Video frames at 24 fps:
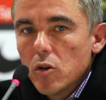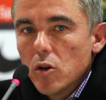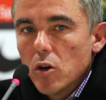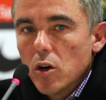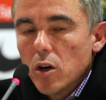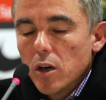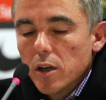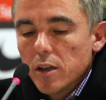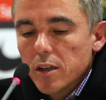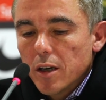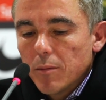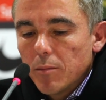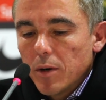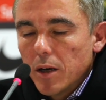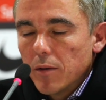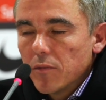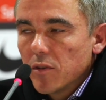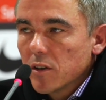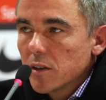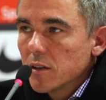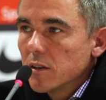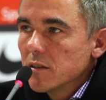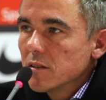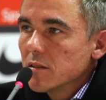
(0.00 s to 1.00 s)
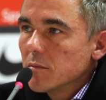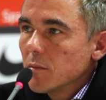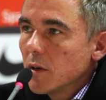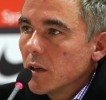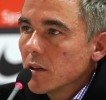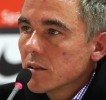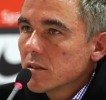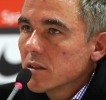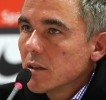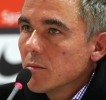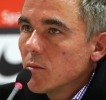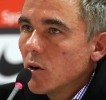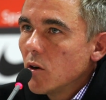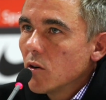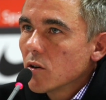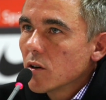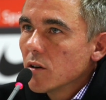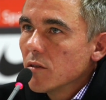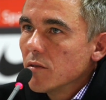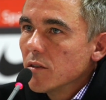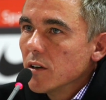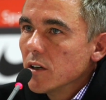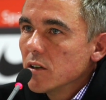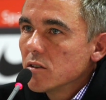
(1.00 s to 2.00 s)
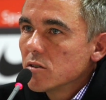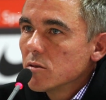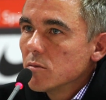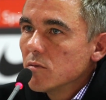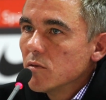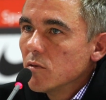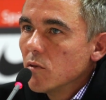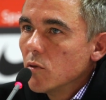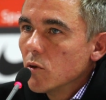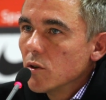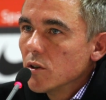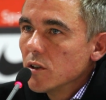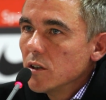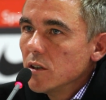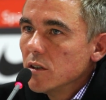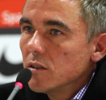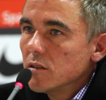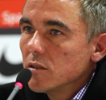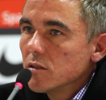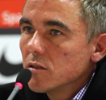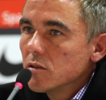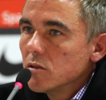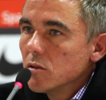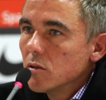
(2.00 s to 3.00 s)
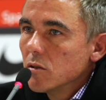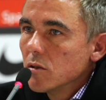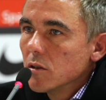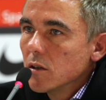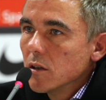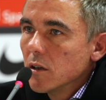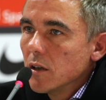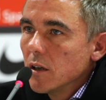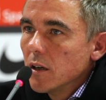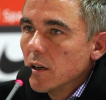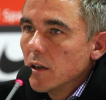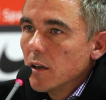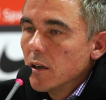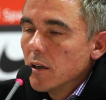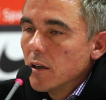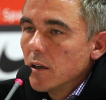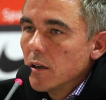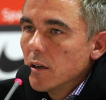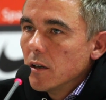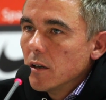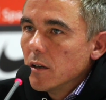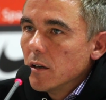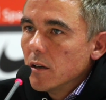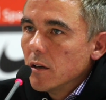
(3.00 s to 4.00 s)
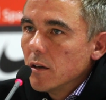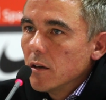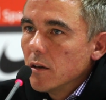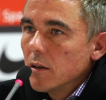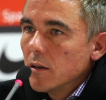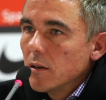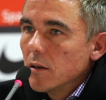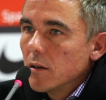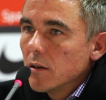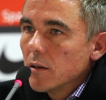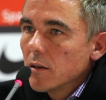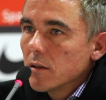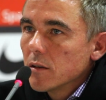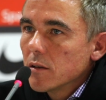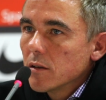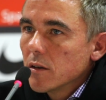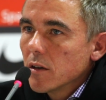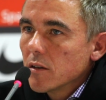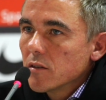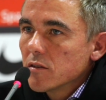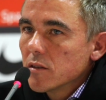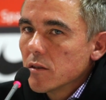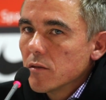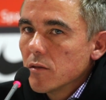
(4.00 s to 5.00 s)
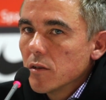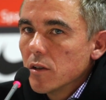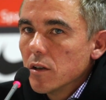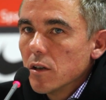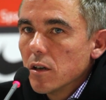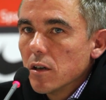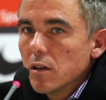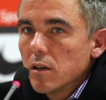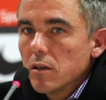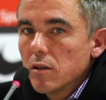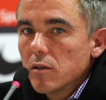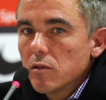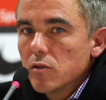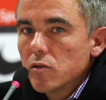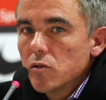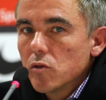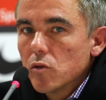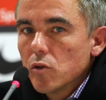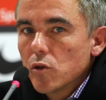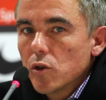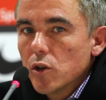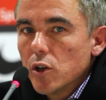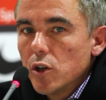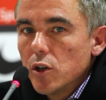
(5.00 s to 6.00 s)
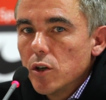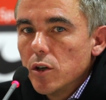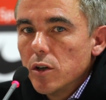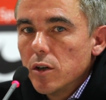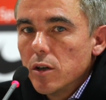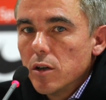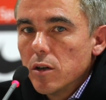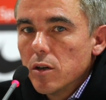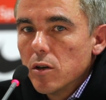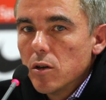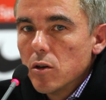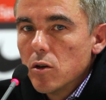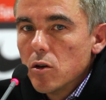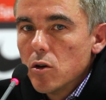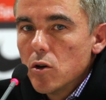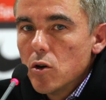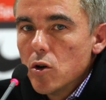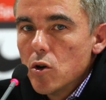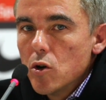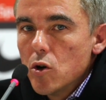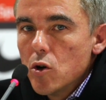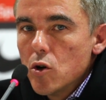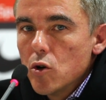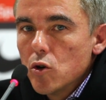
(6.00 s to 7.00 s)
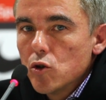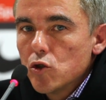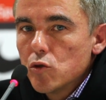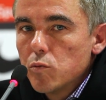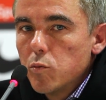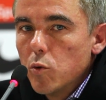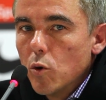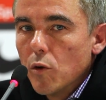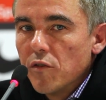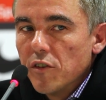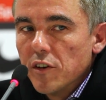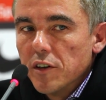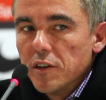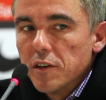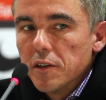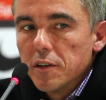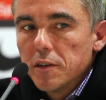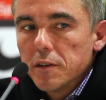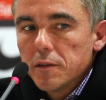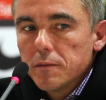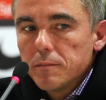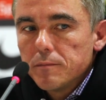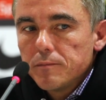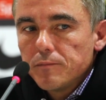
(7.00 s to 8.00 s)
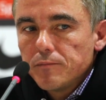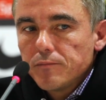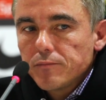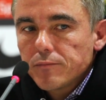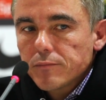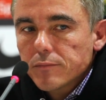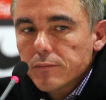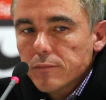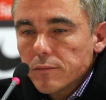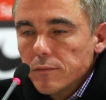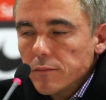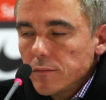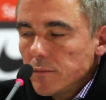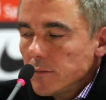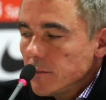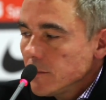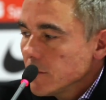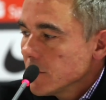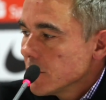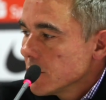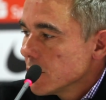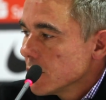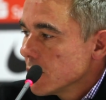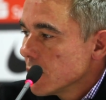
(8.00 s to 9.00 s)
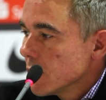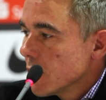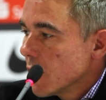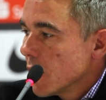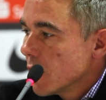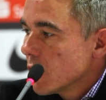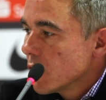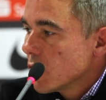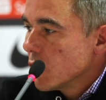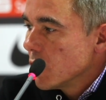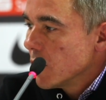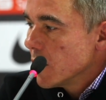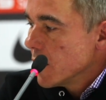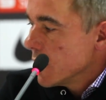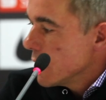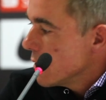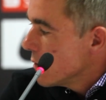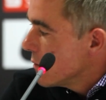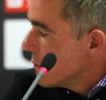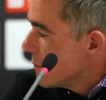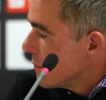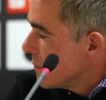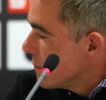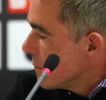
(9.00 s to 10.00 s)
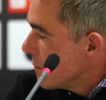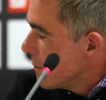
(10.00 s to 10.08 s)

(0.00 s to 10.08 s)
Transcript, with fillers: ja, ich habe einfach diese Maßnahme auch gewählt zum Wohle dieses Jungen. Äh, dass er wieder zurück in die Spur findet. Das soweit.